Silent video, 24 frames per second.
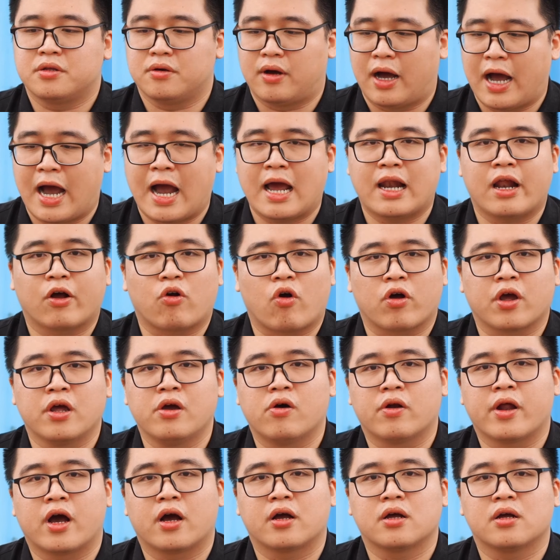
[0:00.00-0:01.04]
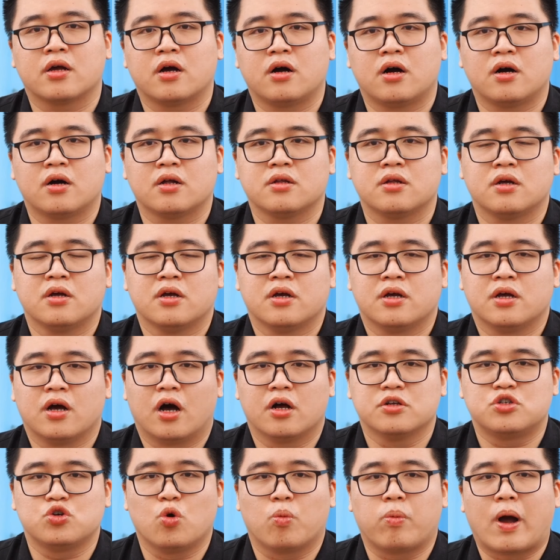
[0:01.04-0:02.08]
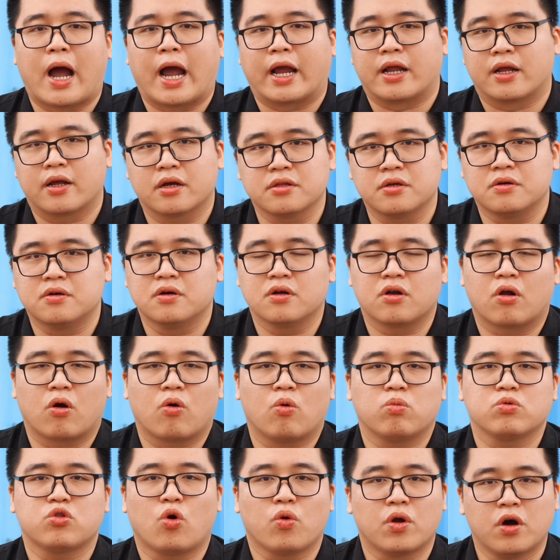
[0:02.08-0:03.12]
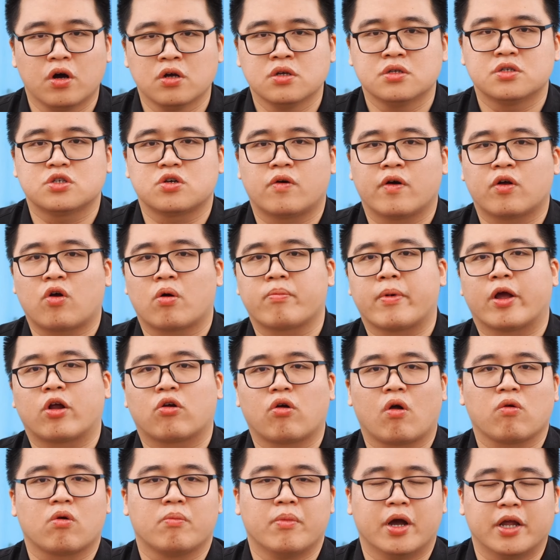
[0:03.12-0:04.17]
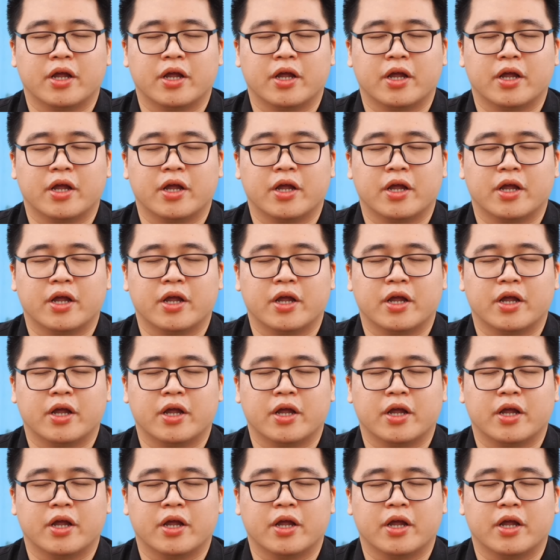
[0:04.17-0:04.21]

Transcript: thứ hai là có cái hiệu năng uh, uh, chụp ảnh các thứ nó cũng tốt hơn so với con máy crop của